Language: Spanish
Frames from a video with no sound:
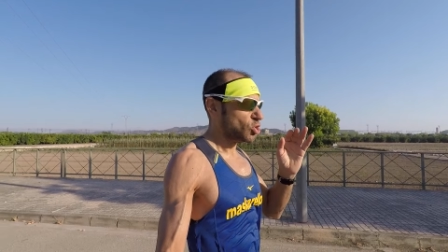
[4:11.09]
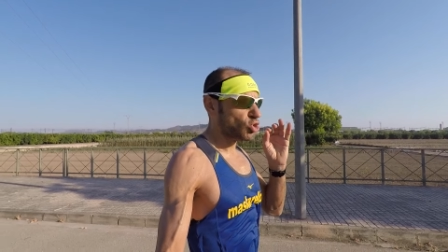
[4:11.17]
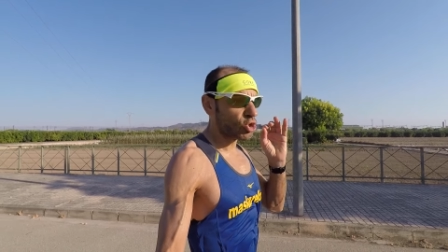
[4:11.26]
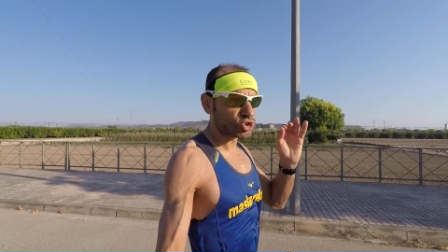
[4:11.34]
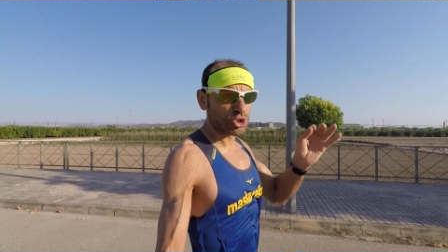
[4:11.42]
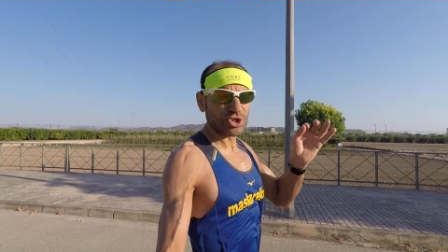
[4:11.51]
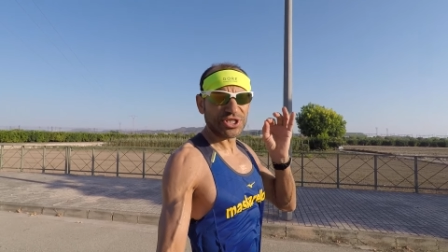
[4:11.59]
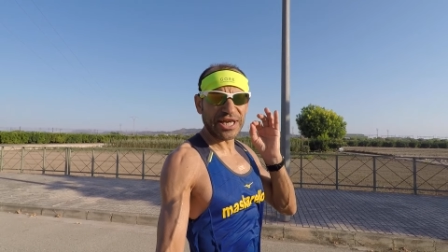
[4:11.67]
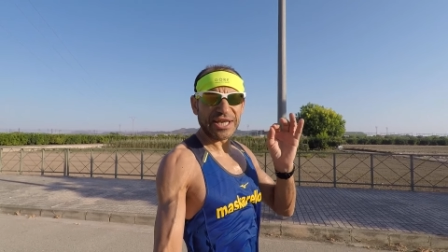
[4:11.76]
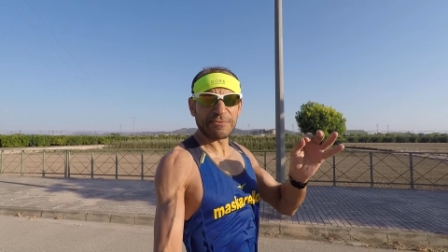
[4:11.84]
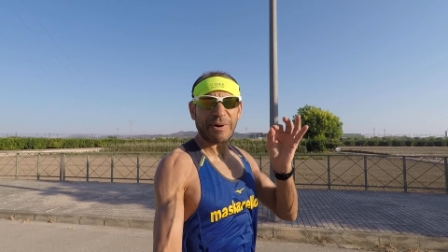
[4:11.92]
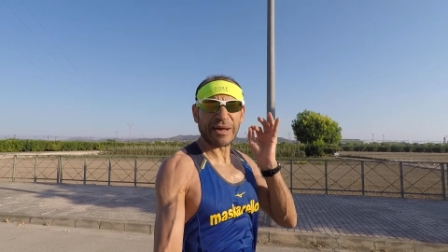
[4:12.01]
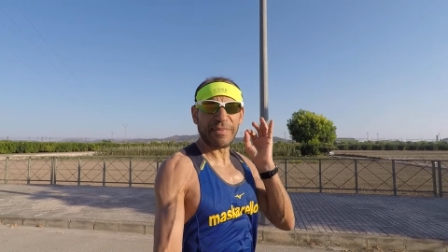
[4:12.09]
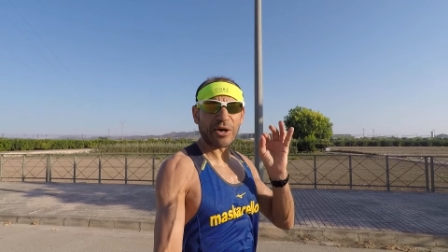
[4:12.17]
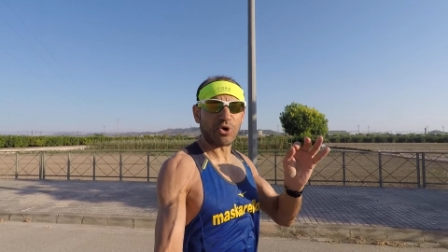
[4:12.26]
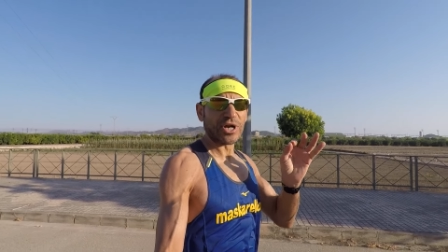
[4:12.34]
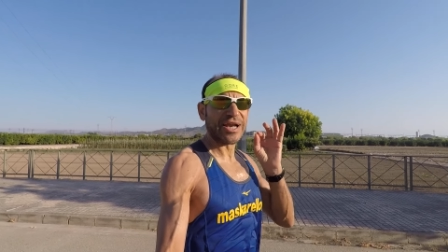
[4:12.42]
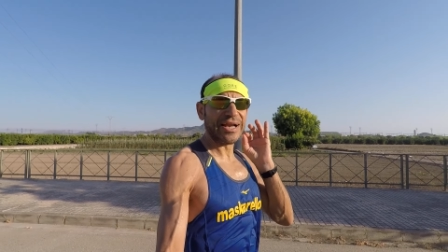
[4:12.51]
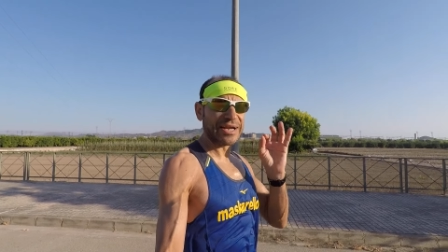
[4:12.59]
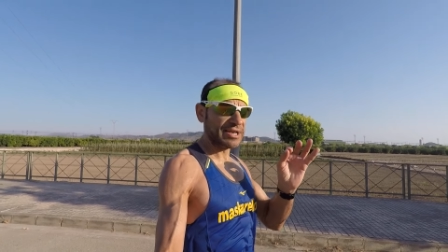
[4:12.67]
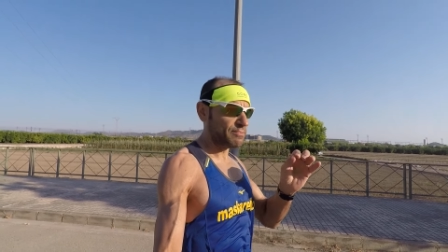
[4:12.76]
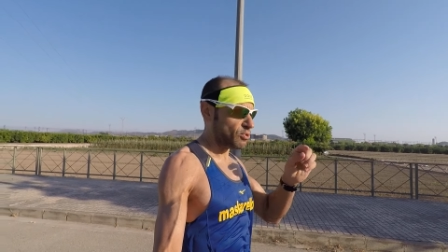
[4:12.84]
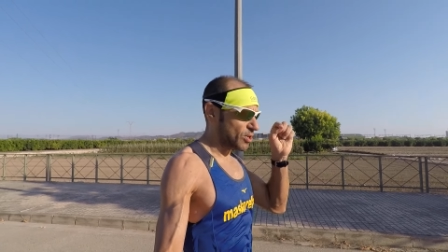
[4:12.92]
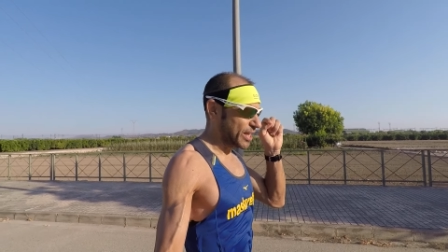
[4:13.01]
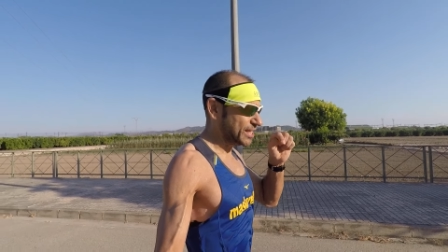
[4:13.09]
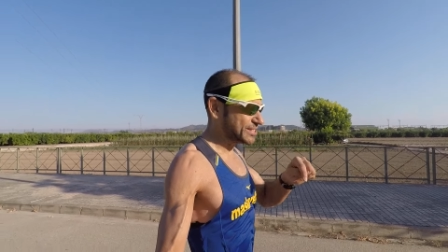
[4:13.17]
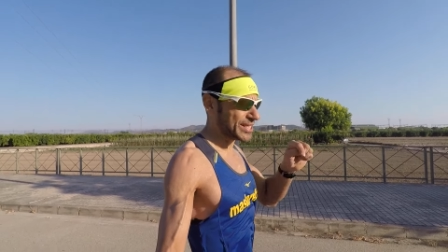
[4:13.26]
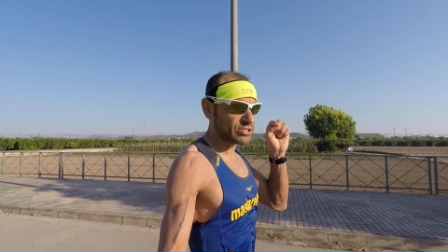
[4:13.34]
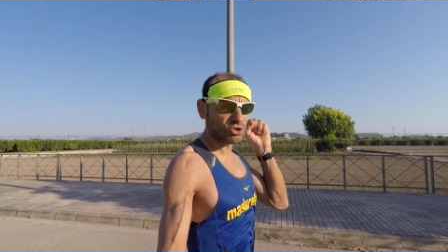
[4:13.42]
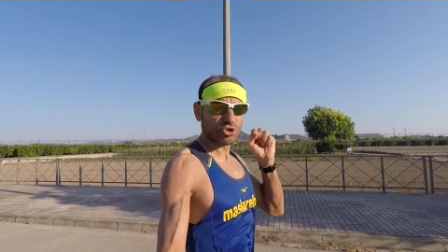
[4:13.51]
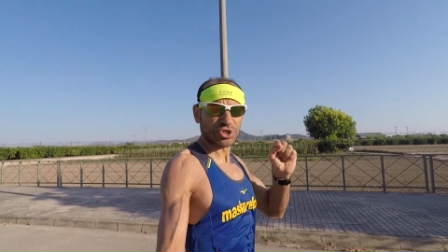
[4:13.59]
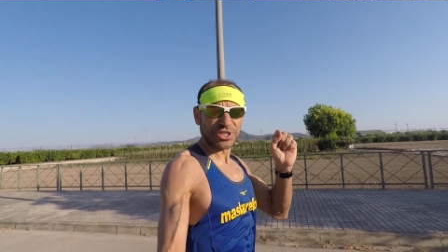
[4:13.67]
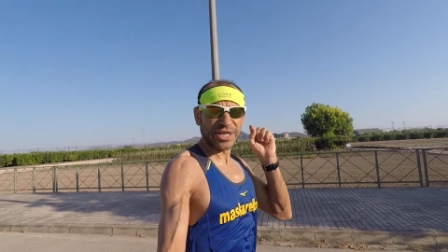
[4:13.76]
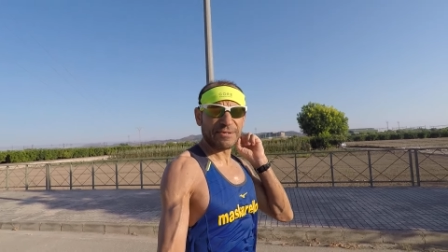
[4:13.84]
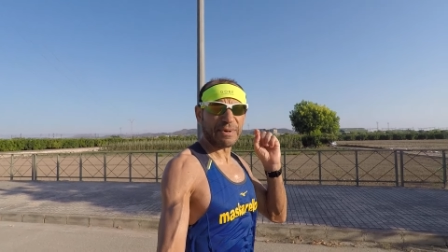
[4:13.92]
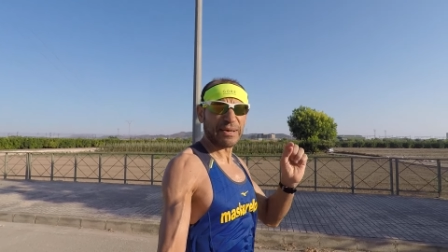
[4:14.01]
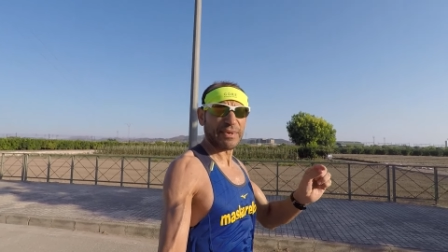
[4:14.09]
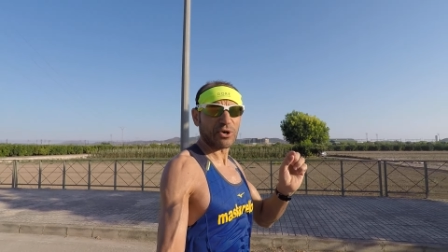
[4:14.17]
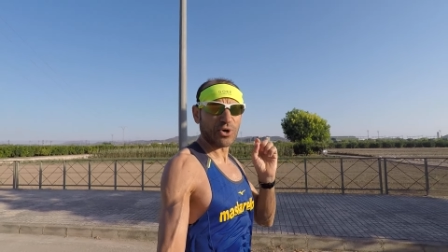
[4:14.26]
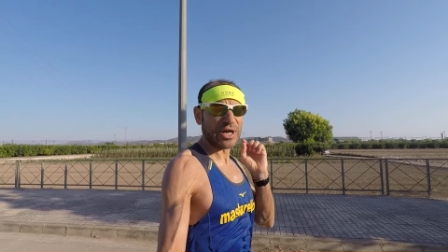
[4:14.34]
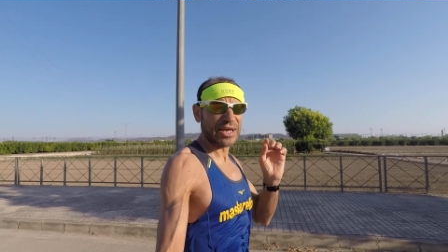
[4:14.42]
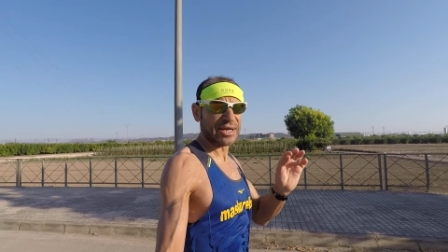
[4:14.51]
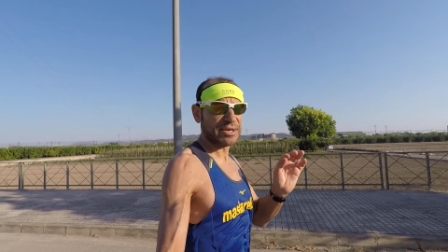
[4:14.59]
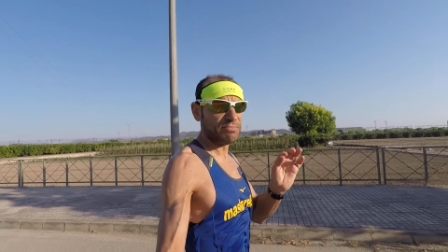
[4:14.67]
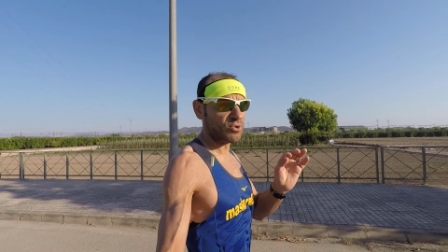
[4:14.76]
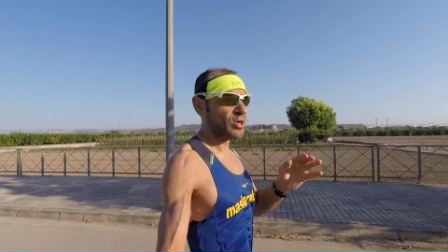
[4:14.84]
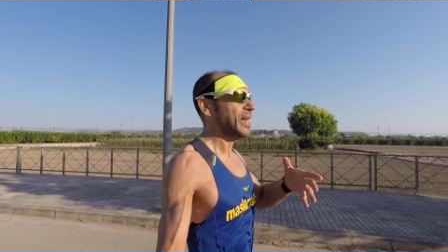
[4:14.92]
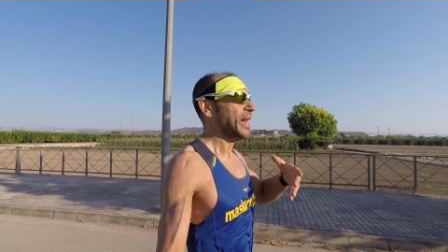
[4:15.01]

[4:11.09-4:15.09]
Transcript: No son series para mejorar el ritmo. Estas no son series para mejorar el ritmo.